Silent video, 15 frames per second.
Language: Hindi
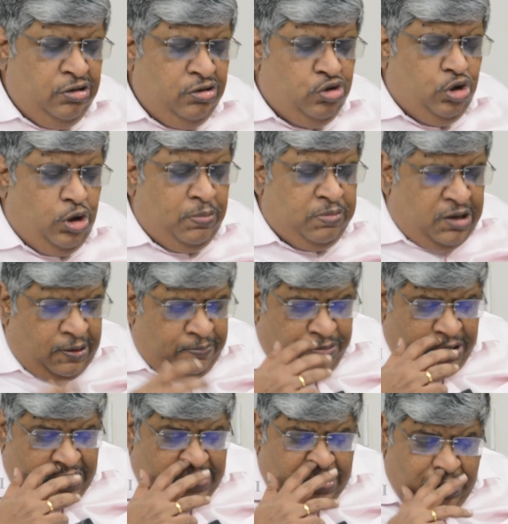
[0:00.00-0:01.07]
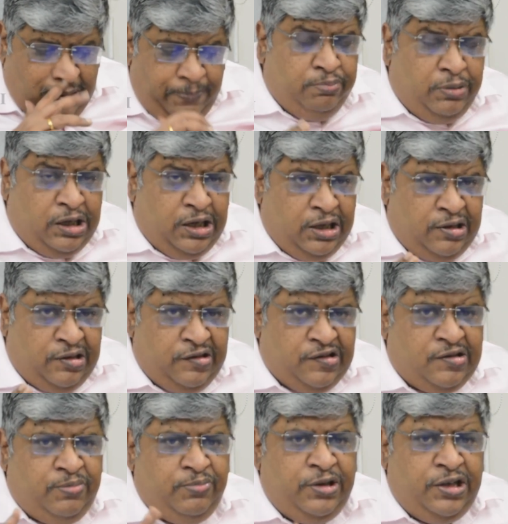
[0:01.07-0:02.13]
तो आपका पैसा बड़ा
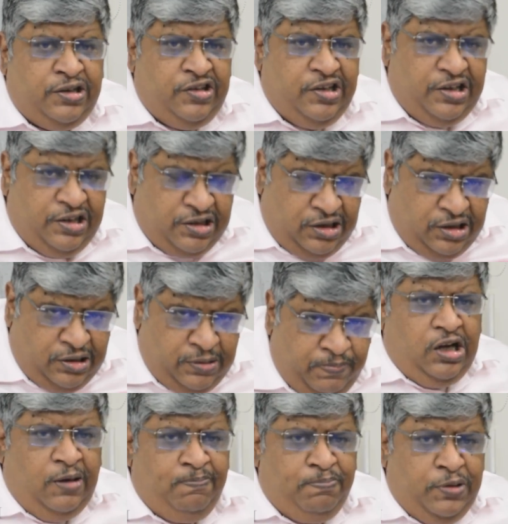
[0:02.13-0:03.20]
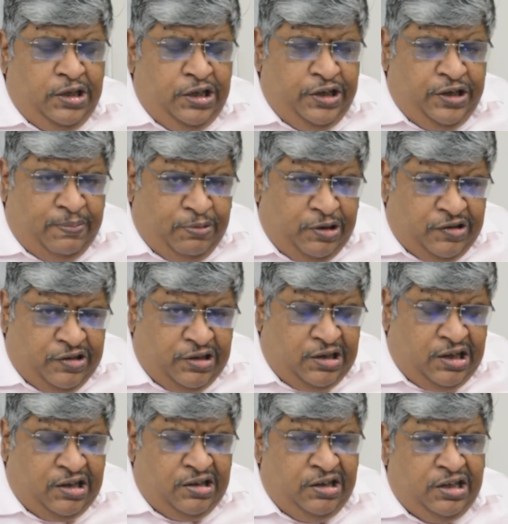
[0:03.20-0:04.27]
रिस्क में जाएगा कंपनी डिपॉजिट
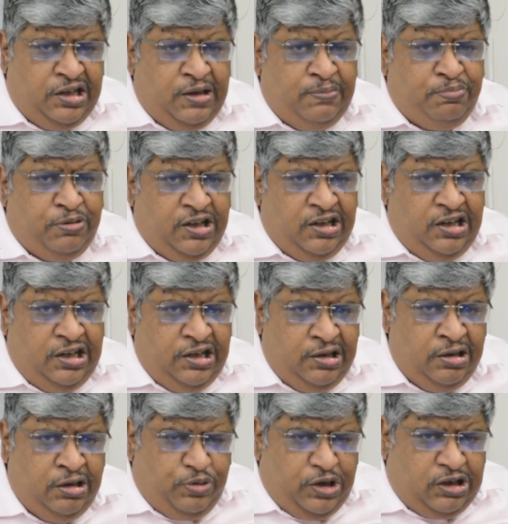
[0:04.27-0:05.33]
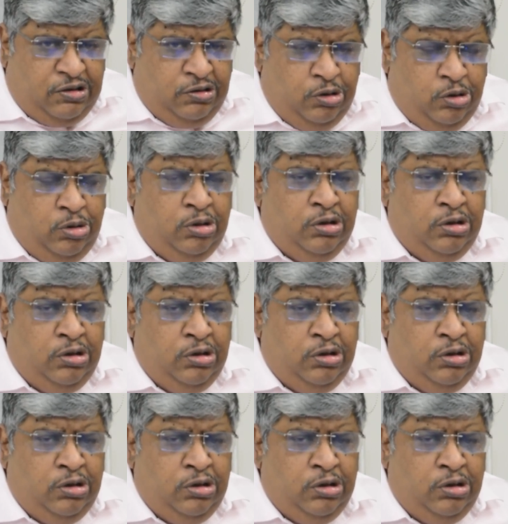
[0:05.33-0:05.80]
करने के पहले परख लो